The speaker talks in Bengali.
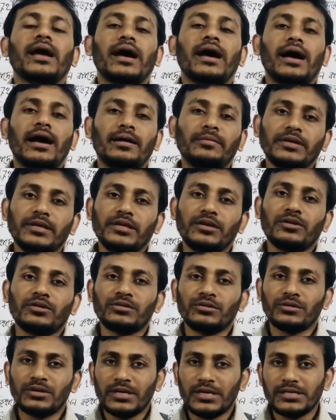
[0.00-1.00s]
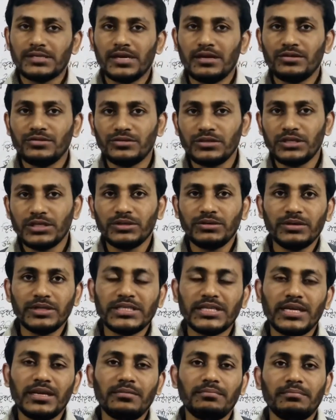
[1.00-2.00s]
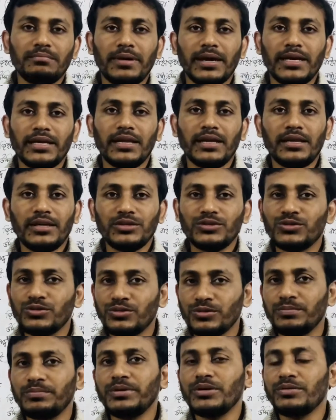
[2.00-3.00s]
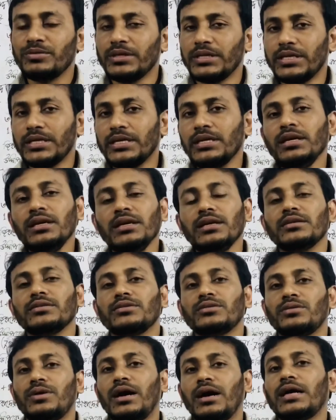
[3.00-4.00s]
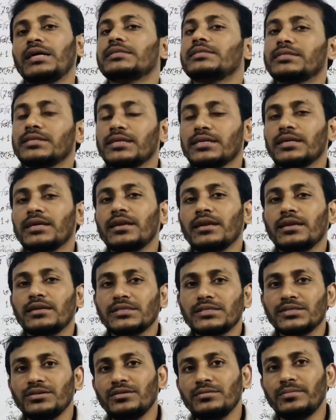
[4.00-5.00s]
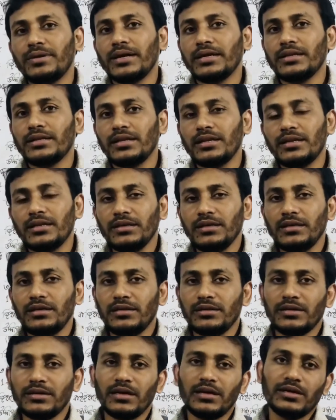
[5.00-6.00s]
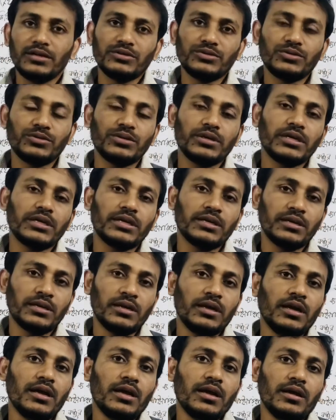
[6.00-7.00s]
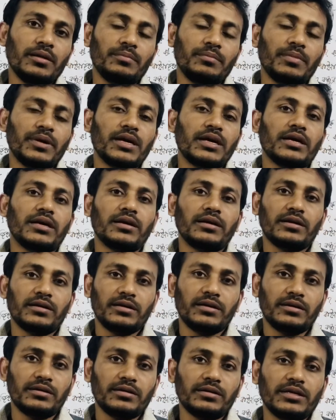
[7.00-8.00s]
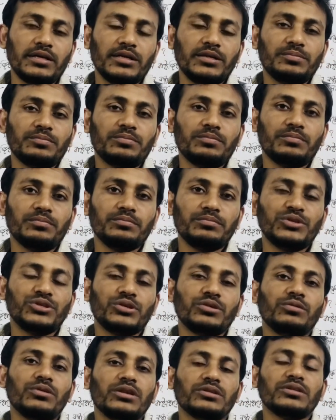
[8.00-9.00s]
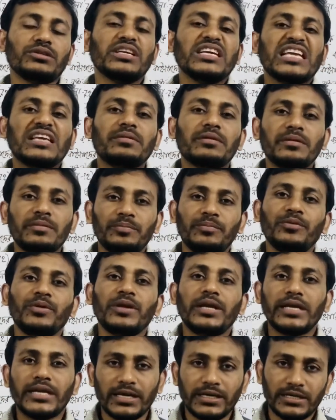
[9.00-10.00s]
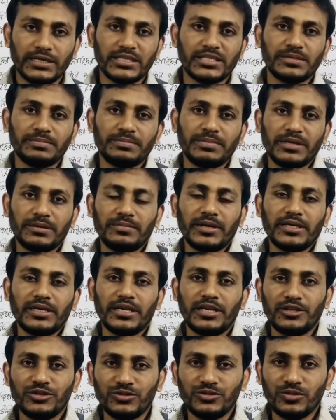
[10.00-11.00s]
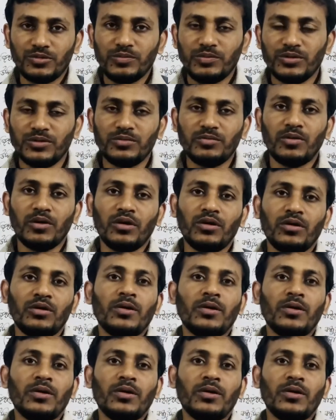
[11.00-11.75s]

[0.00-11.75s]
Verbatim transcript: আমি গত ক্লাসে আলোচনা করেছিলাম বাইনারি যোগ বিয়োগ নিয়ে তো আজকের ক্লাসেও বাইনারি যোগের বা এই বিষয়গুলো আসলে কিভাবে পরীক্ষায় আসবে বাইনারি যোগ বিয়োগ বলো